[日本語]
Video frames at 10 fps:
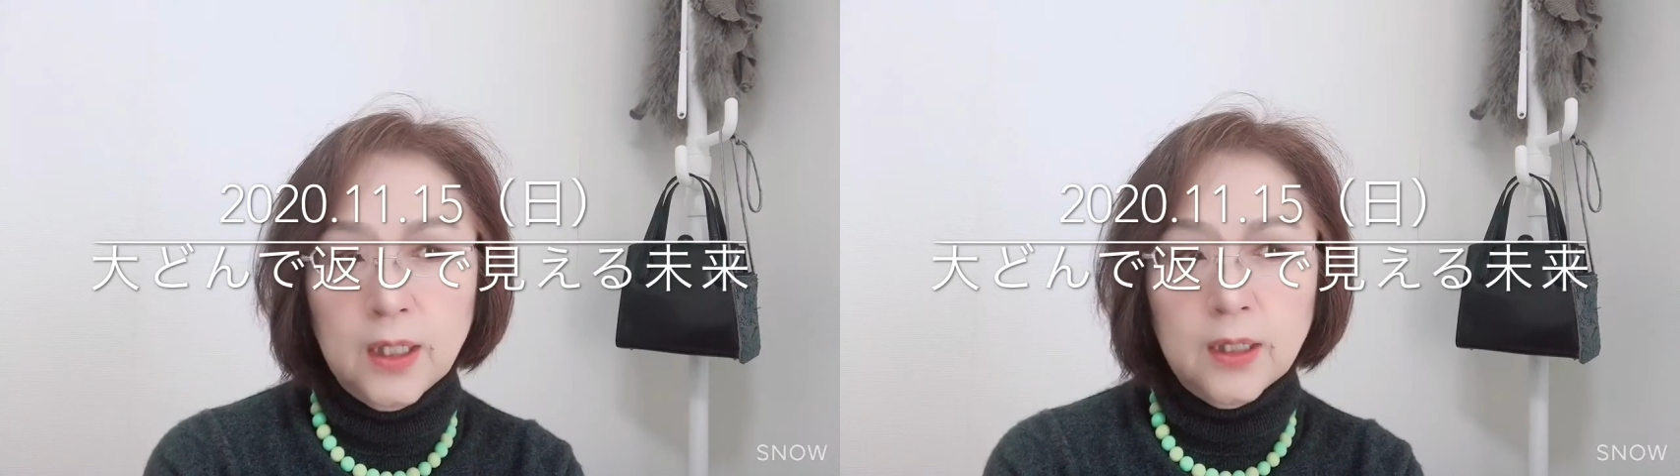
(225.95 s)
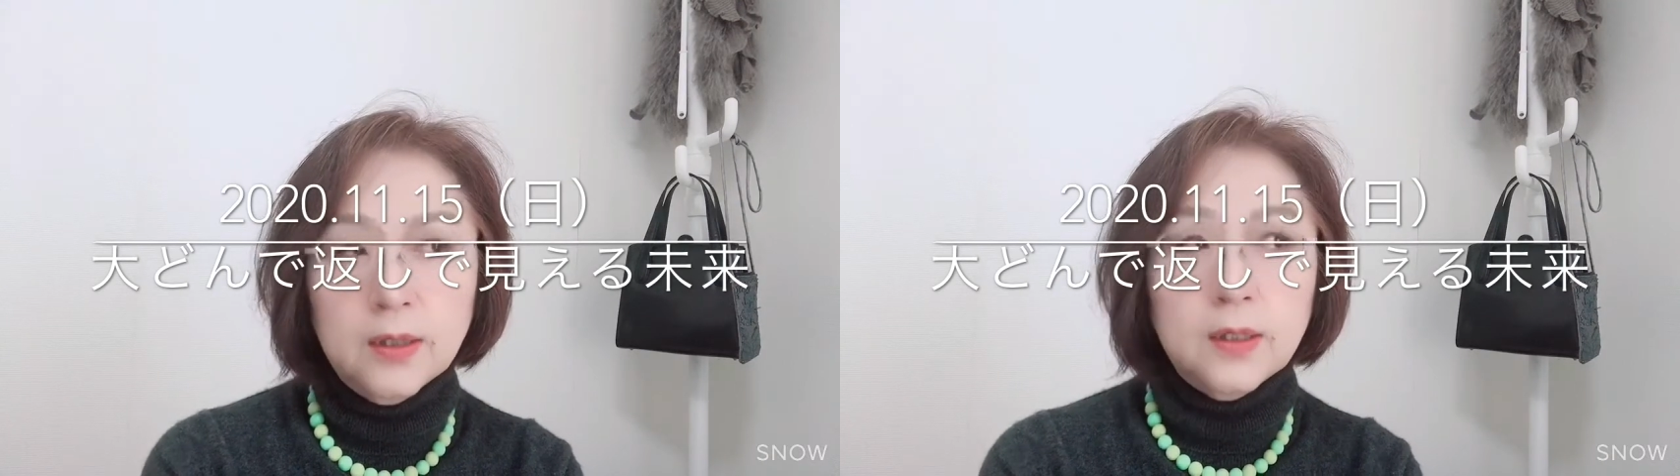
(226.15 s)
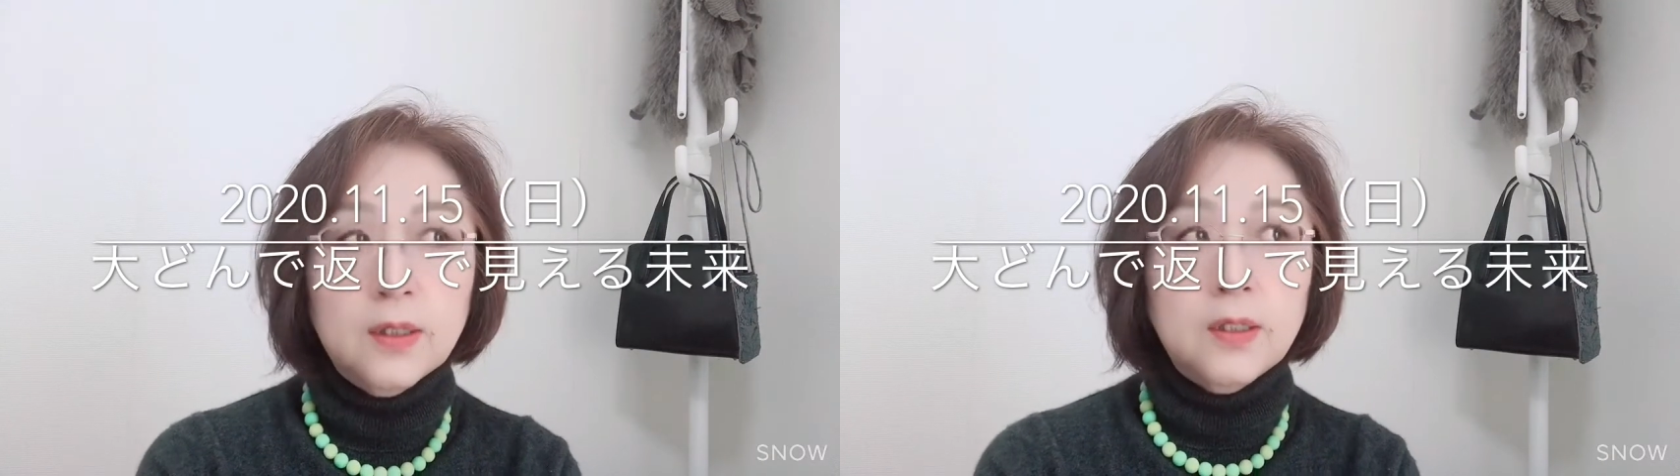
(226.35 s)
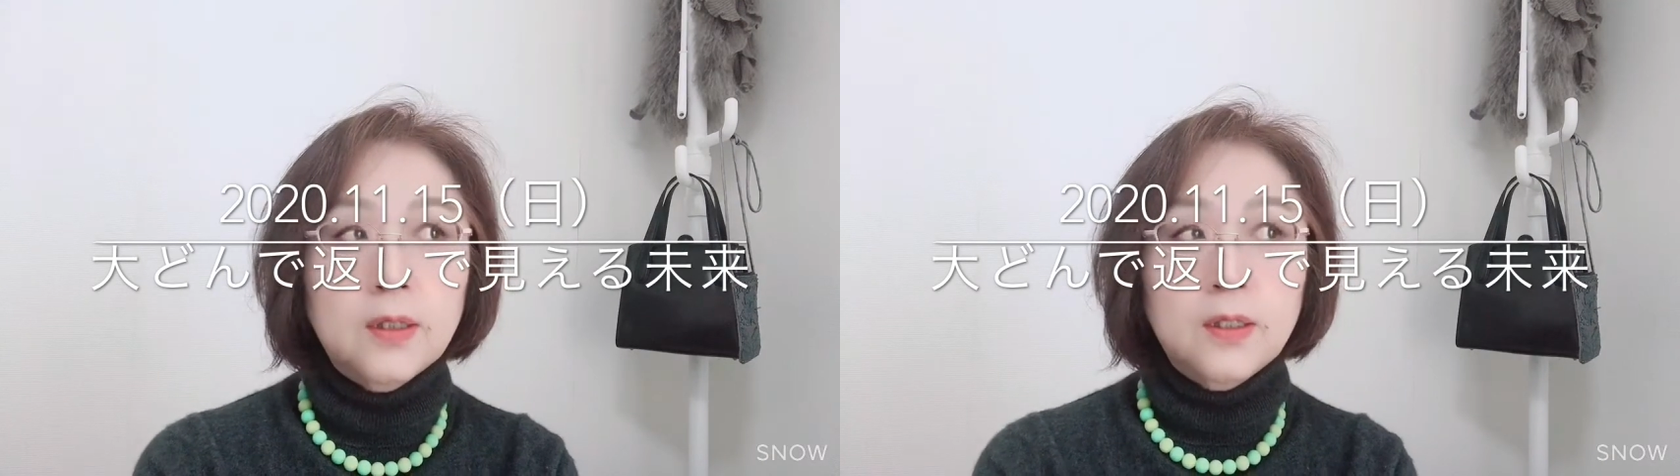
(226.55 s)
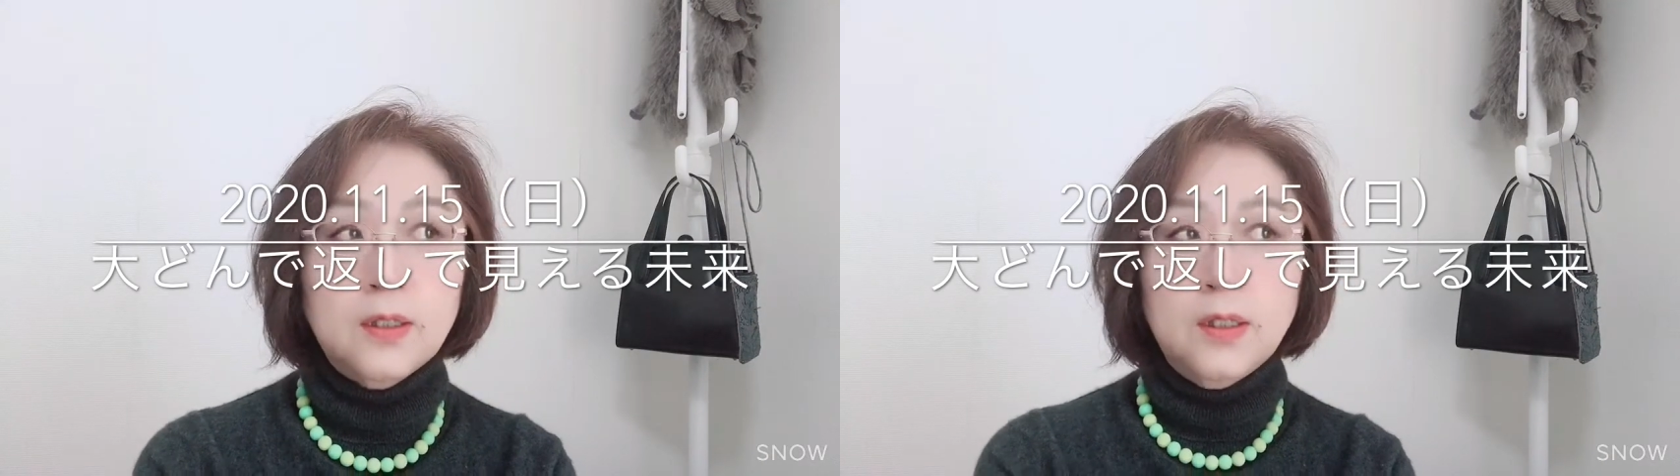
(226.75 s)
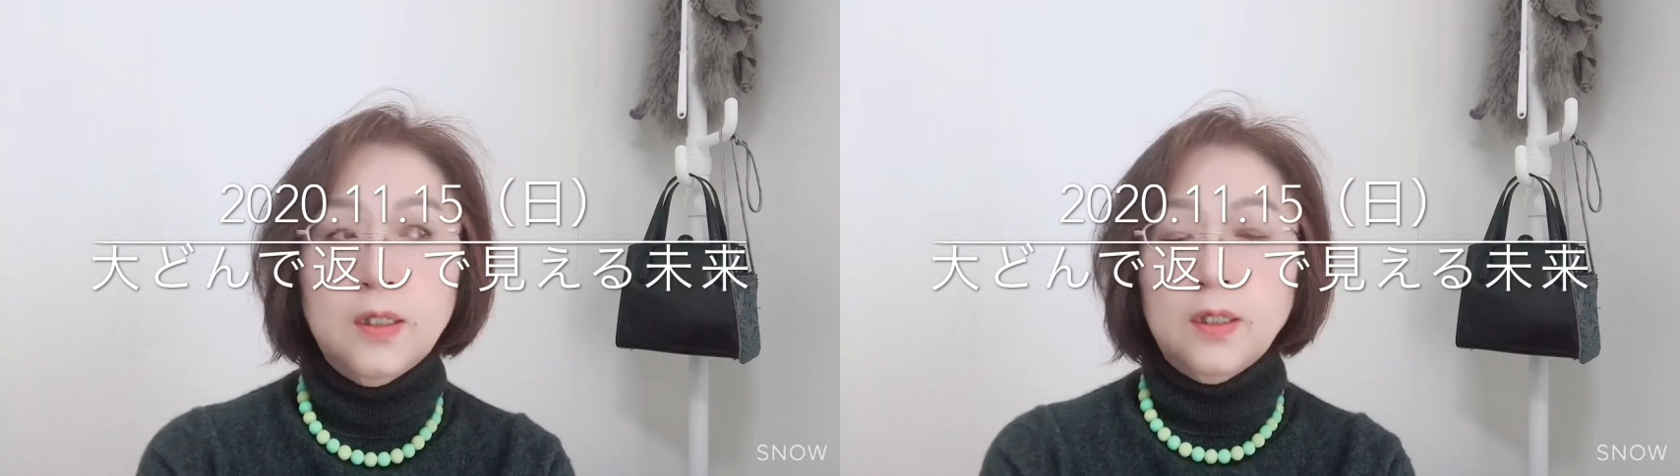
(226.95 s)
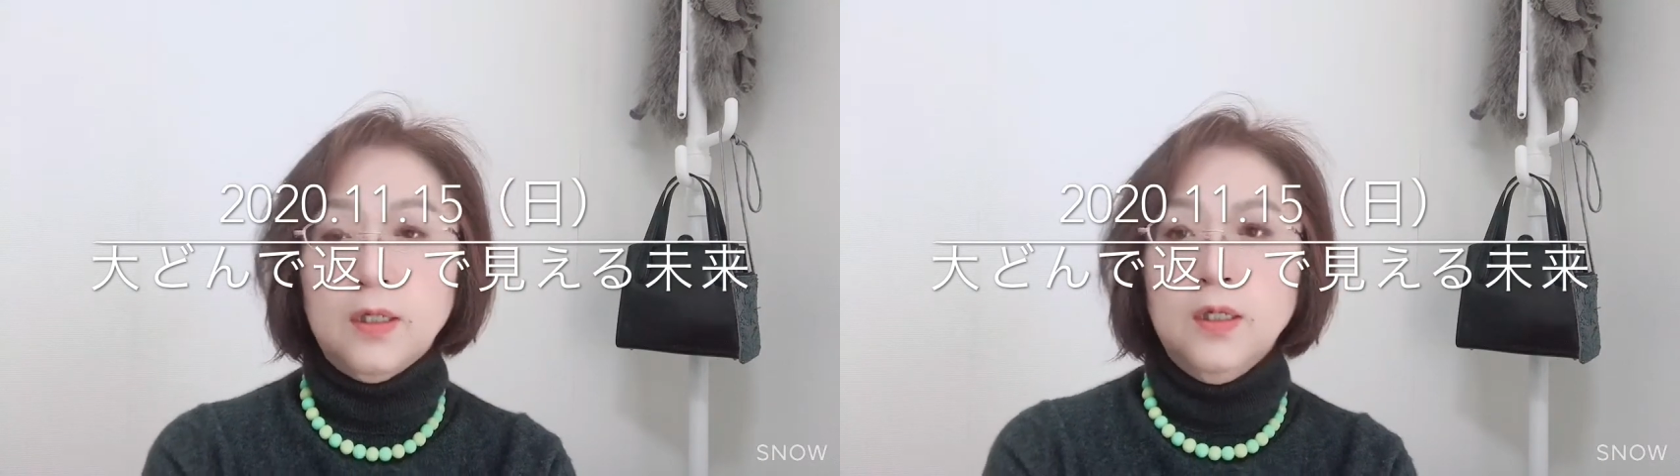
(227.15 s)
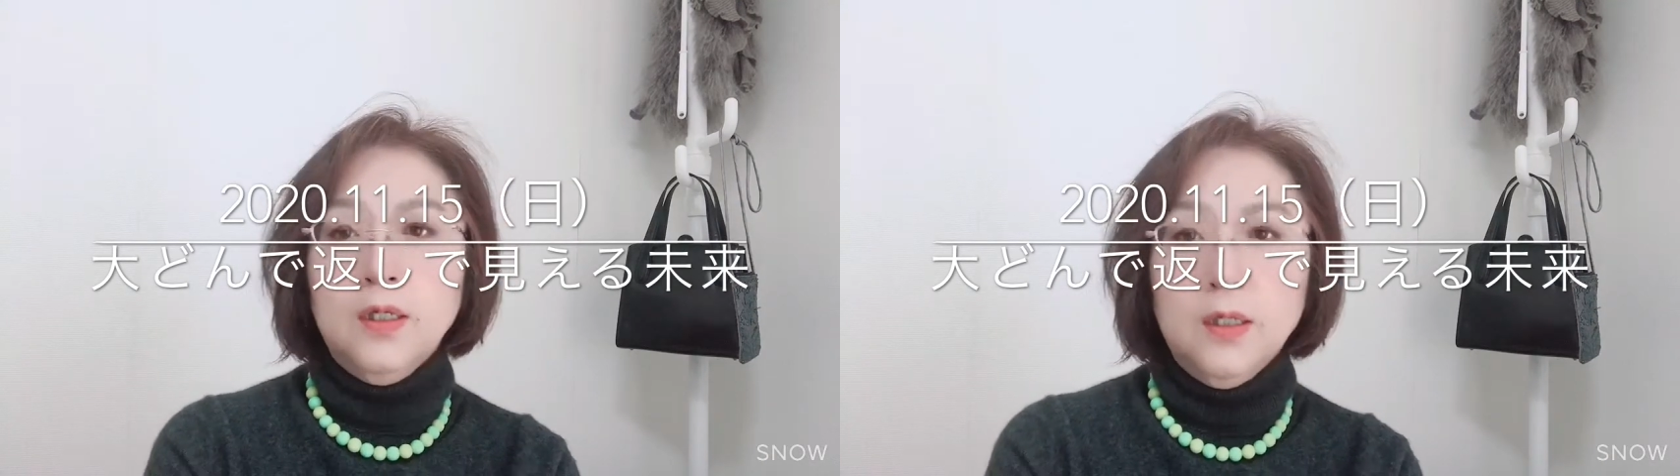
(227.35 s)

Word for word: 明らかな